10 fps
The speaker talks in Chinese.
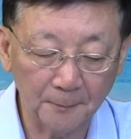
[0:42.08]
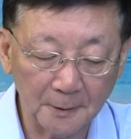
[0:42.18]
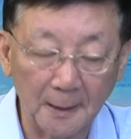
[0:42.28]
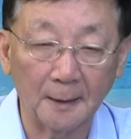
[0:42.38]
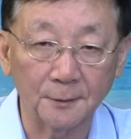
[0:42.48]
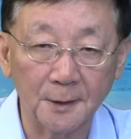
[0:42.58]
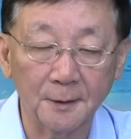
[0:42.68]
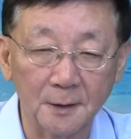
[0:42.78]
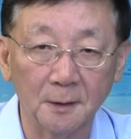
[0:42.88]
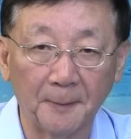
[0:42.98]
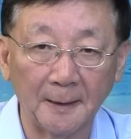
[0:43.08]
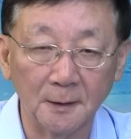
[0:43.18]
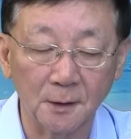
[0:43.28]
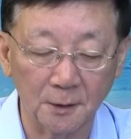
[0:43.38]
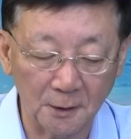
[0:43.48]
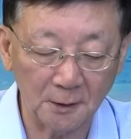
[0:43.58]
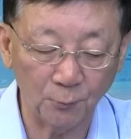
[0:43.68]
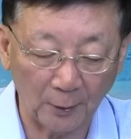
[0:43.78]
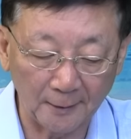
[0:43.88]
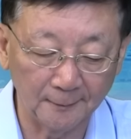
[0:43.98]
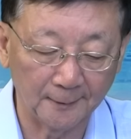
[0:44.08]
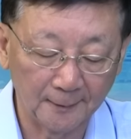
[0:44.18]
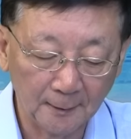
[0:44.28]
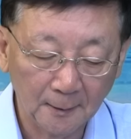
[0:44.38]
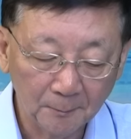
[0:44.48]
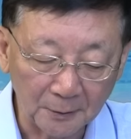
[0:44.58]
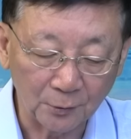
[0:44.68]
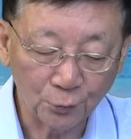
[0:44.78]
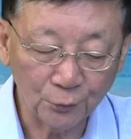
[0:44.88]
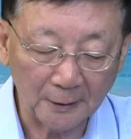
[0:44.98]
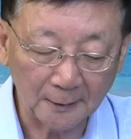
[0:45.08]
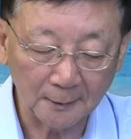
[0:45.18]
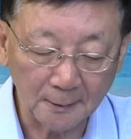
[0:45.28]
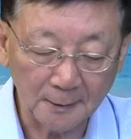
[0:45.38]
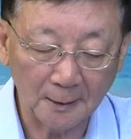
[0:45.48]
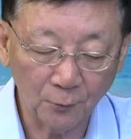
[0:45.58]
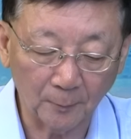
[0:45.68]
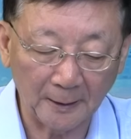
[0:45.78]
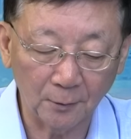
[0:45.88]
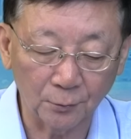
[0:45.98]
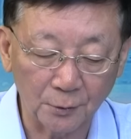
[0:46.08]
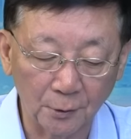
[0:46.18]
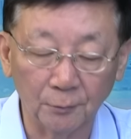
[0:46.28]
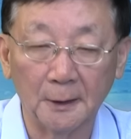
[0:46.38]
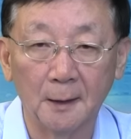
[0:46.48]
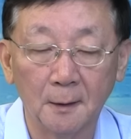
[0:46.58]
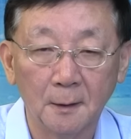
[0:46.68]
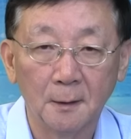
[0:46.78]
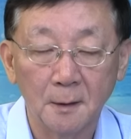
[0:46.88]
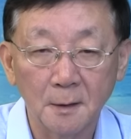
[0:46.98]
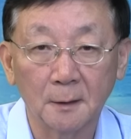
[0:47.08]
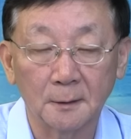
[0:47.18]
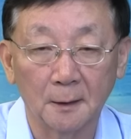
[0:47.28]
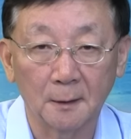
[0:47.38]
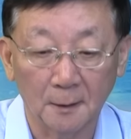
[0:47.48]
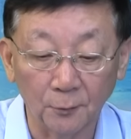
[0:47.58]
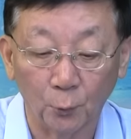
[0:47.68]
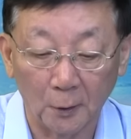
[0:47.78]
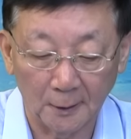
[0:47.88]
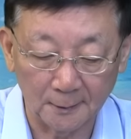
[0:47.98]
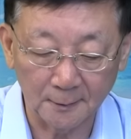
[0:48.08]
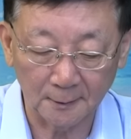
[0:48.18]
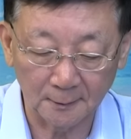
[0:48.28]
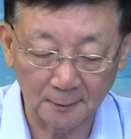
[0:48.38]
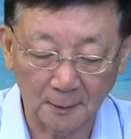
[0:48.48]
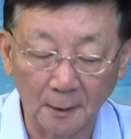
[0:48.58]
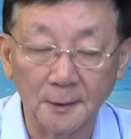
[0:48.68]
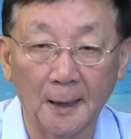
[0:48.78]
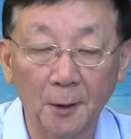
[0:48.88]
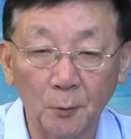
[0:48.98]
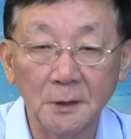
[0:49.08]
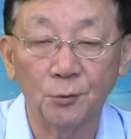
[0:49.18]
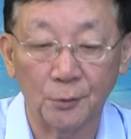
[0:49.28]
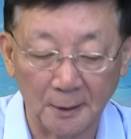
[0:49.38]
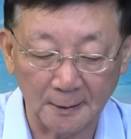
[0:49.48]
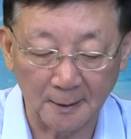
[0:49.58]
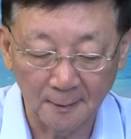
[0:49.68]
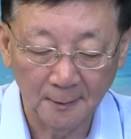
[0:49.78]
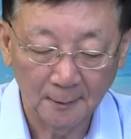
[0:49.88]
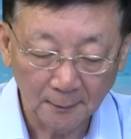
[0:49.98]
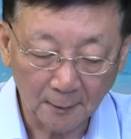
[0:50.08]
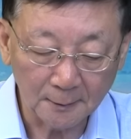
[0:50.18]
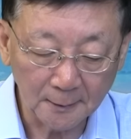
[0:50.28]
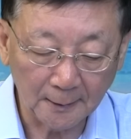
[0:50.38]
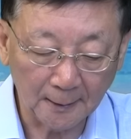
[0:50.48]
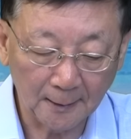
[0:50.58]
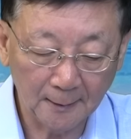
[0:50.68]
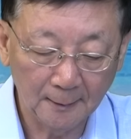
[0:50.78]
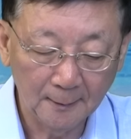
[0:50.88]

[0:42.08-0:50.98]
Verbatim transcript: 2417元，比去年的1666呢上涨了很多啊，这个而且还会继续上涨，到今年